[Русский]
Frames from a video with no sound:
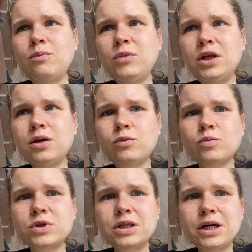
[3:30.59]

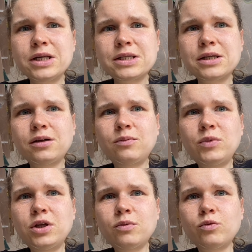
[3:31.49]
минимум стресса,
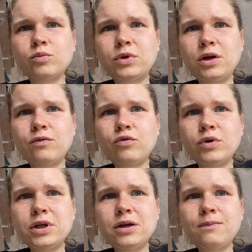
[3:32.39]
минимум
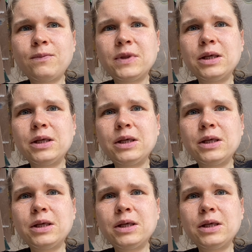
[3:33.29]
тревоги.